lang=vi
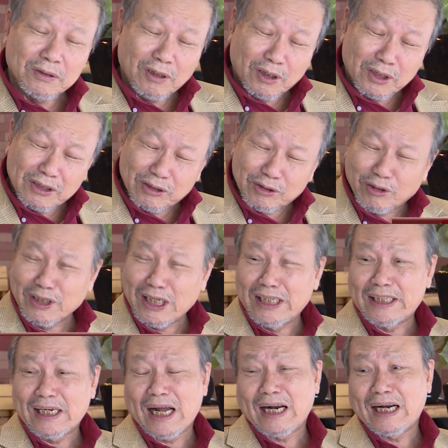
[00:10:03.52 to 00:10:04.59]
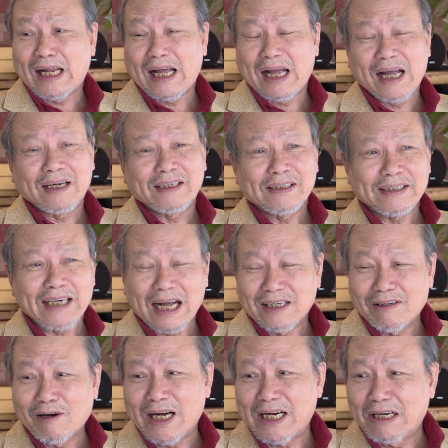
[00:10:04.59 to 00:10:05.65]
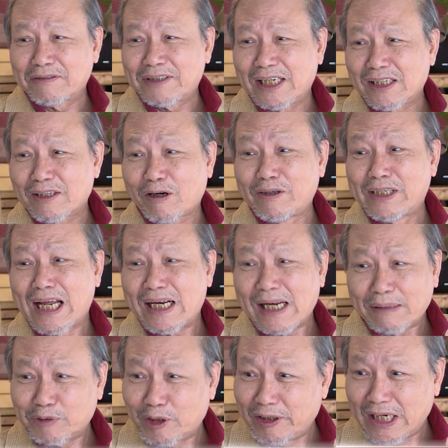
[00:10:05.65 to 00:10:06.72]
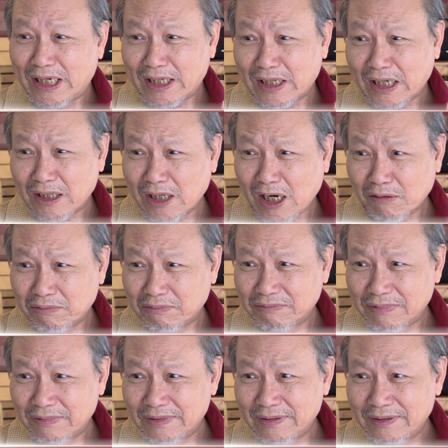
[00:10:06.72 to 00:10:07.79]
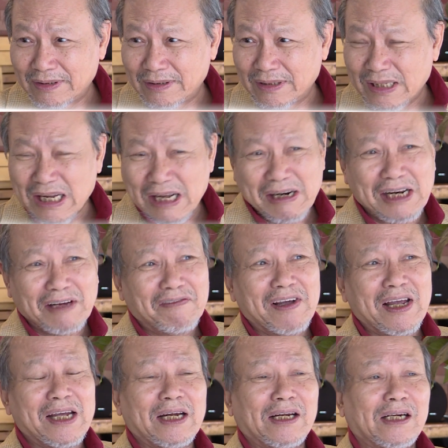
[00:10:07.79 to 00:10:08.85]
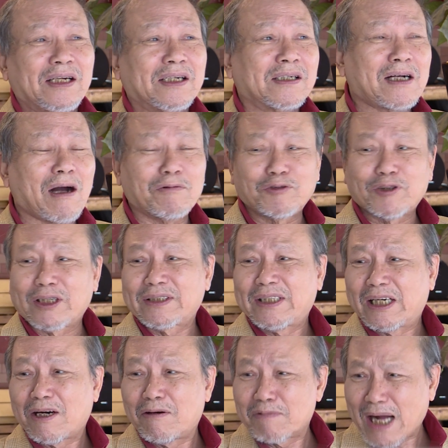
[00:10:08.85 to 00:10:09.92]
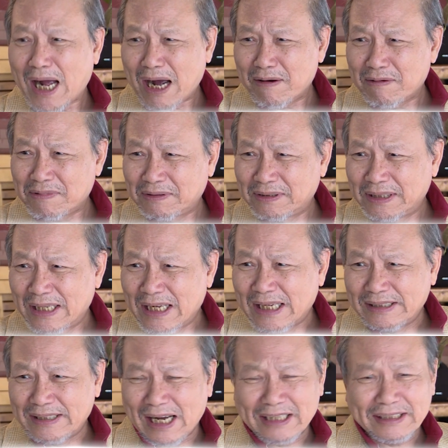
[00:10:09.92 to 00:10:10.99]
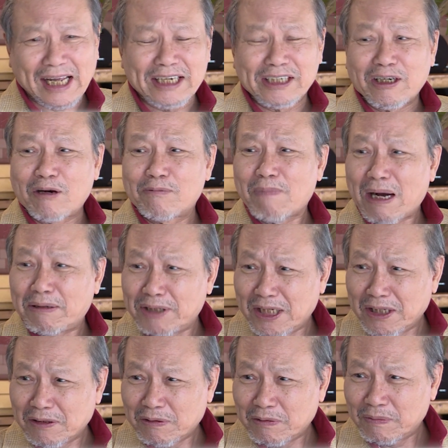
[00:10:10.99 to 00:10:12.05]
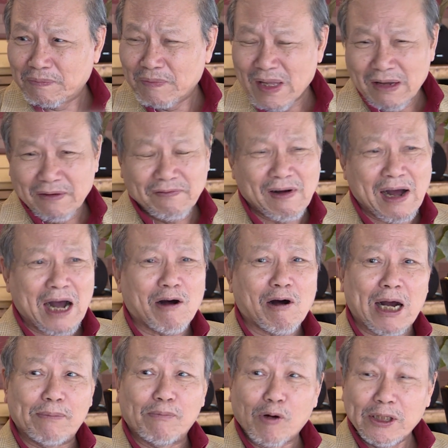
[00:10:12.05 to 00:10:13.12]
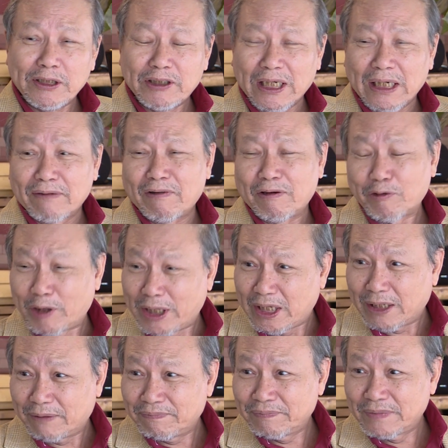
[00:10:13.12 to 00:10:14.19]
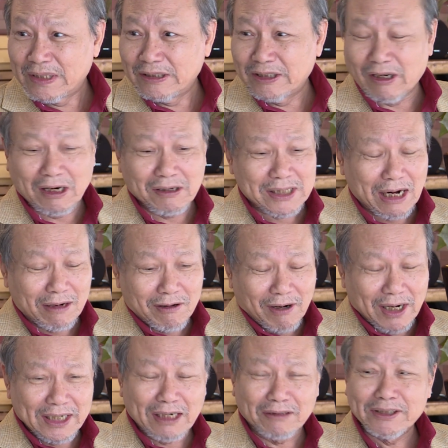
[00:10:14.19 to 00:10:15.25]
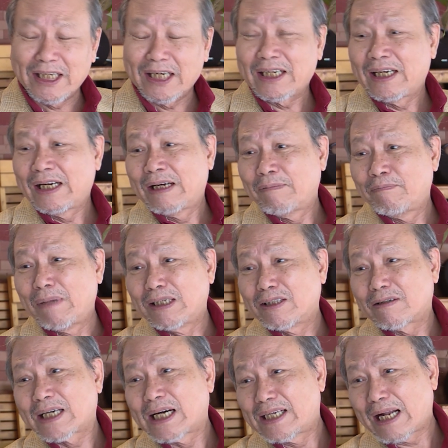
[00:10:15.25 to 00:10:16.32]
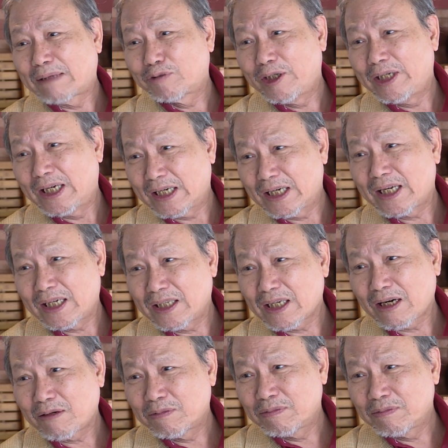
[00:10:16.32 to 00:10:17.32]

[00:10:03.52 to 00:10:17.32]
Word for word: Tôi thì tôi nghĩ rằng là đặt câu hỏi đầu tiên, có nên làm thủy điện ở đây không? Là vì công suất thì không cao, giá thành không bao nhiêu, phá hoại môi trường và nguy hiểm. Do đó câu hỏi đầu tiên, mình có cần làm thủy điện ở đây không?